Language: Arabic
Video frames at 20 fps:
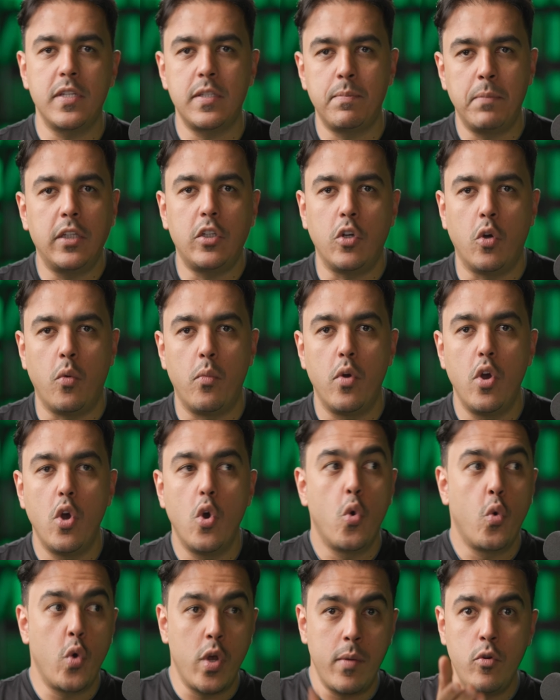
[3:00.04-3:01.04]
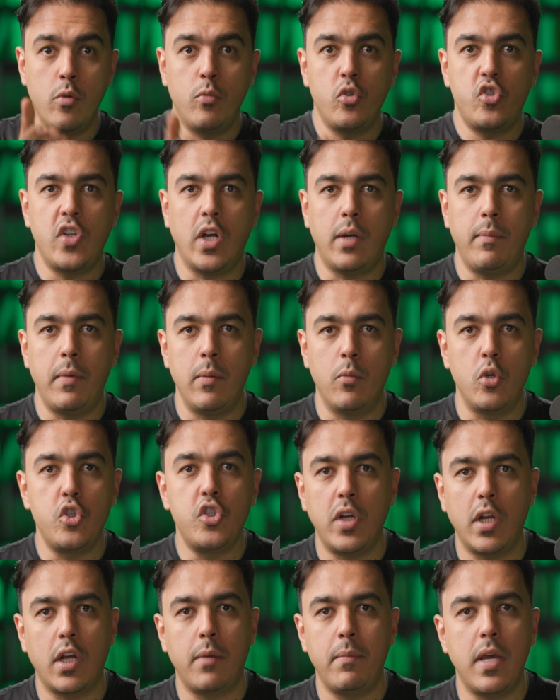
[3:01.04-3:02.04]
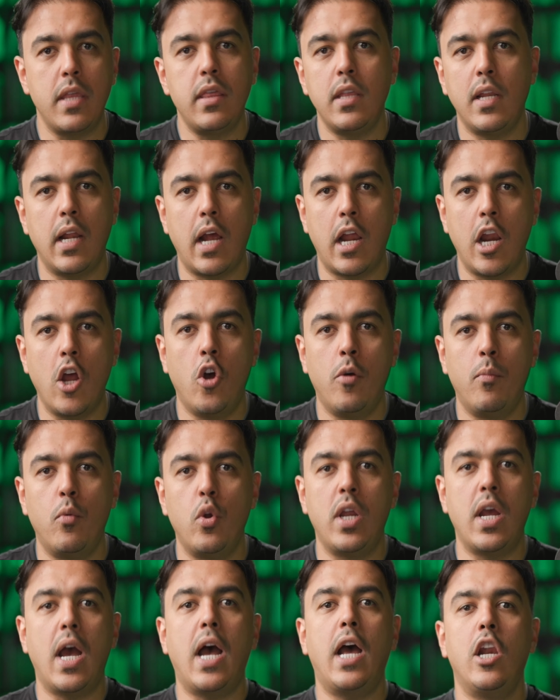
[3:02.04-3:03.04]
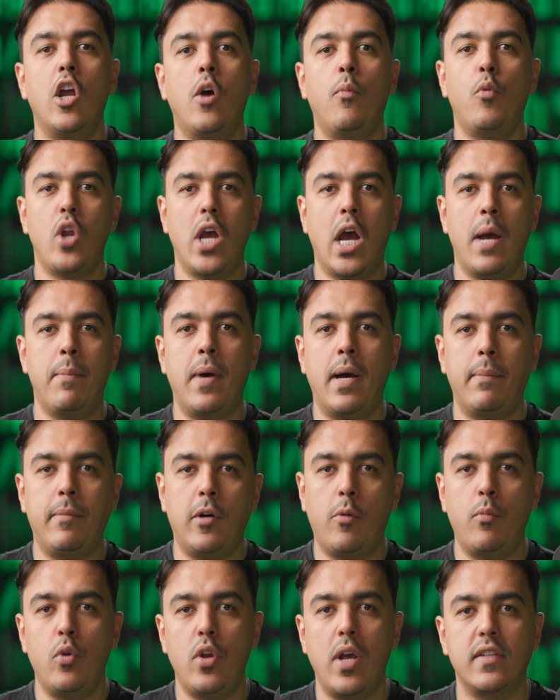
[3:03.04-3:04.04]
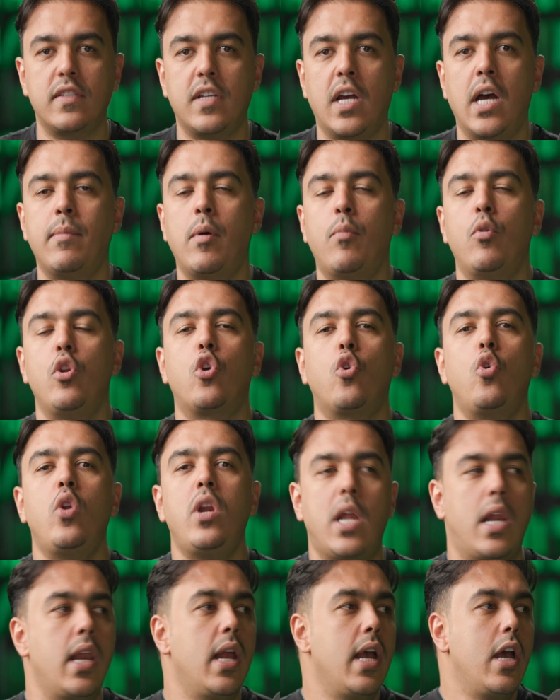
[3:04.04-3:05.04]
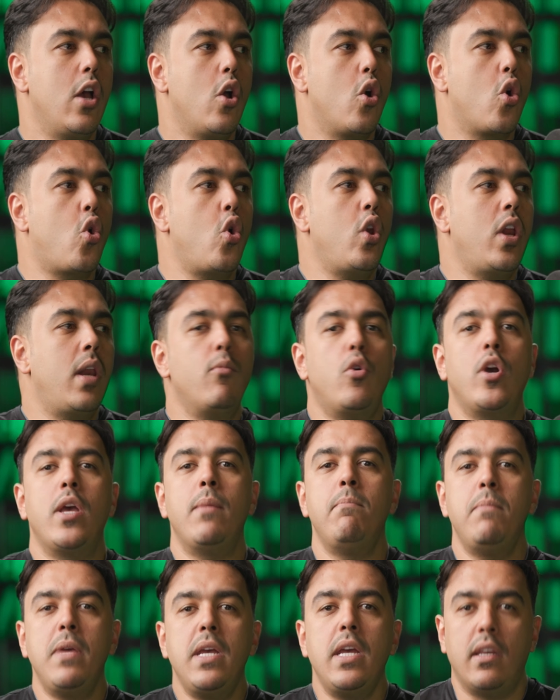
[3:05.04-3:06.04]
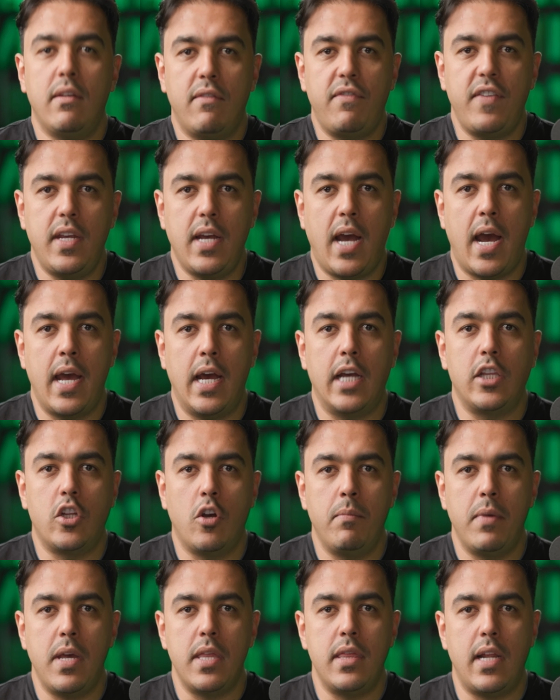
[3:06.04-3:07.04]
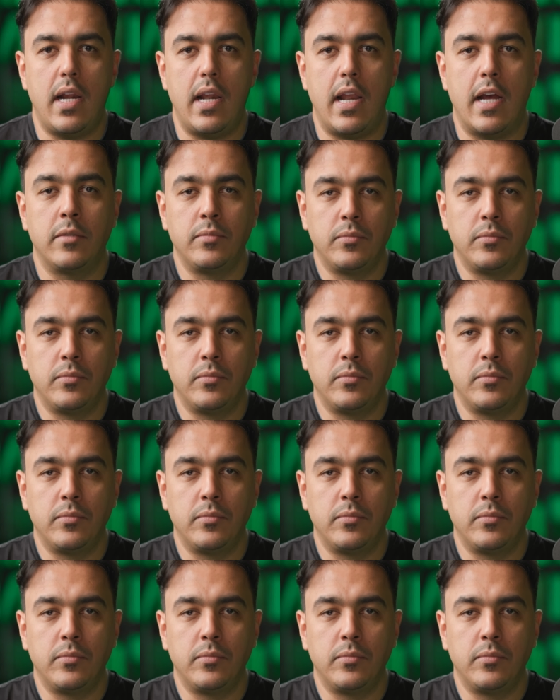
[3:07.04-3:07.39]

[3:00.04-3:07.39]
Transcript: بصمتهم ويبنوا مستقبل مشرق باذن الله لهم ولاهلهم ولاحبابهم ولاصحابهم ولكل وكل المهمين في حياتهم باذن الله.